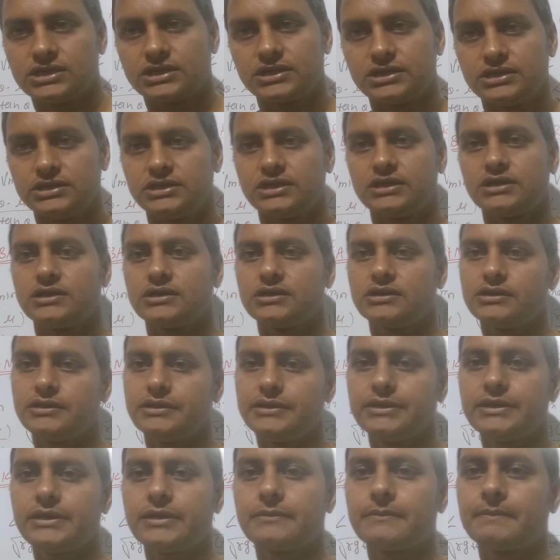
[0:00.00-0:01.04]
रखनी है
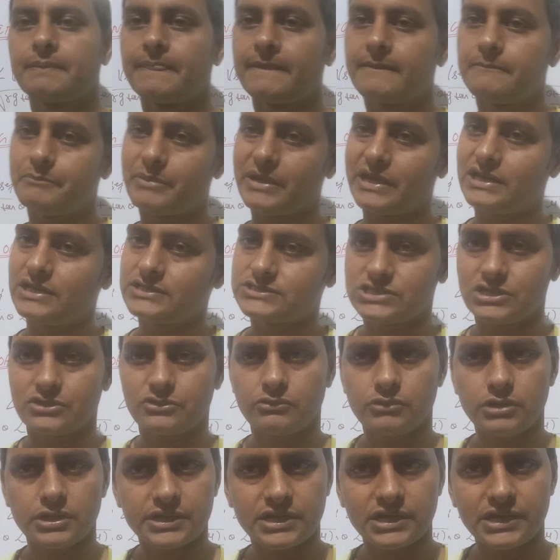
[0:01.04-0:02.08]
ठीक है पहला
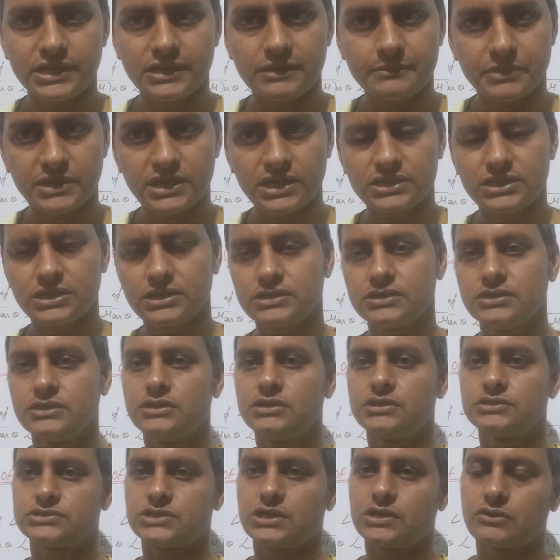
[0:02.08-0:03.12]
सर्कुलर टर्निंग पढ़ा था
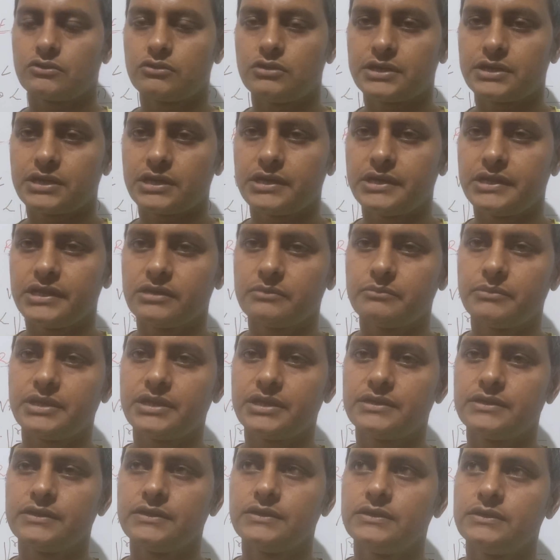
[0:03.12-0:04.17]
सर्कुलर टर्निंग में
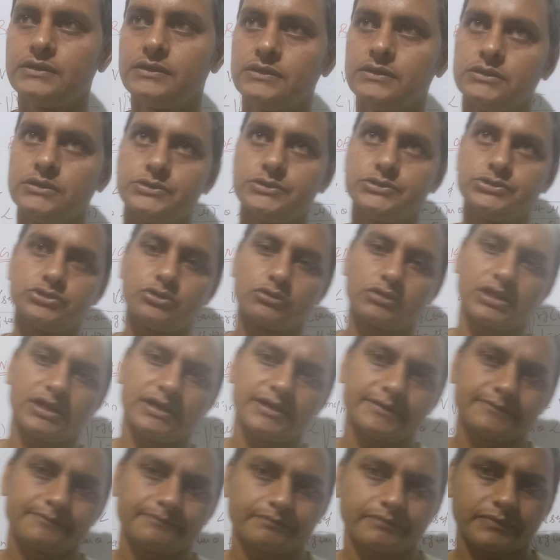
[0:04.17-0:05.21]
जो था
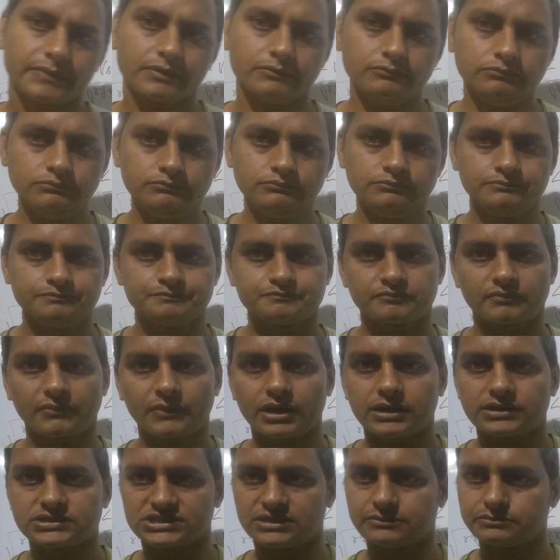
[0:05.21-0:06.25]

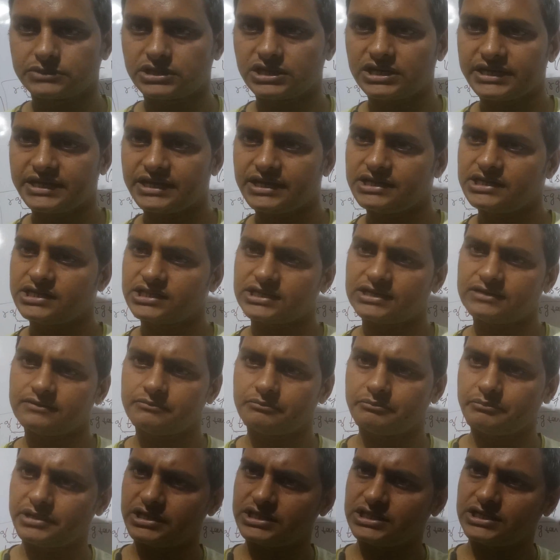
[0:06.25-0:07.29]
समतल एरिया था
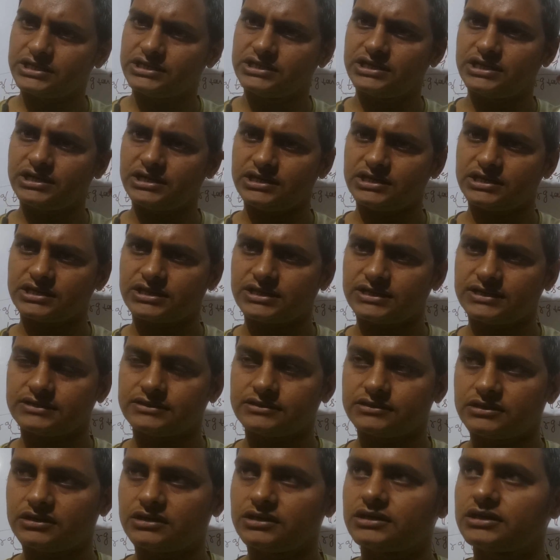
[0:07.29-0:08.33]
मैदानी एरिया था
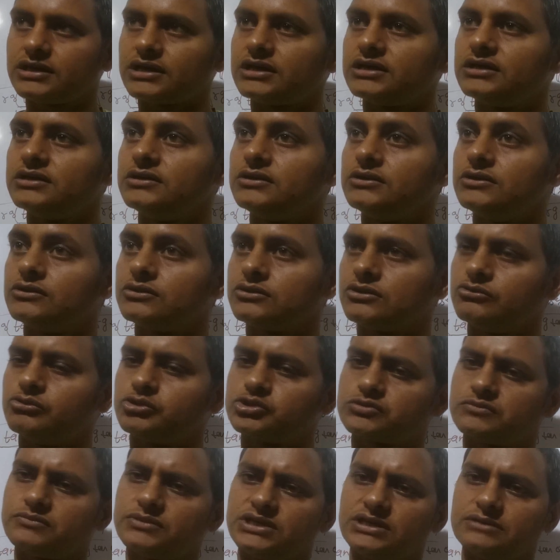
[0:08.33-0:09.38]
ठीक है तो
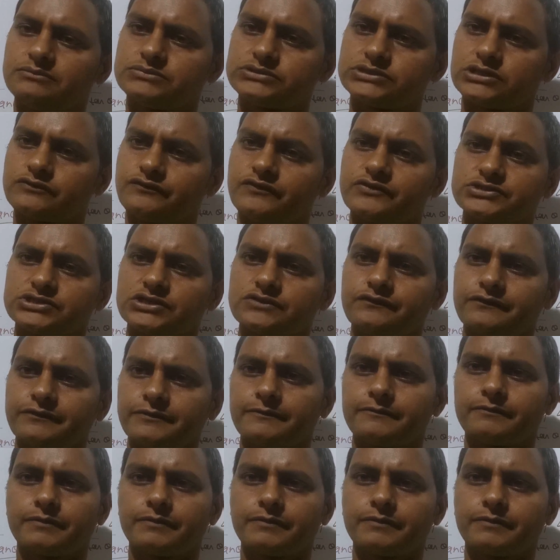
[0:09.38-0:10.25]
उसमें हम सिर्फ और सिर्फ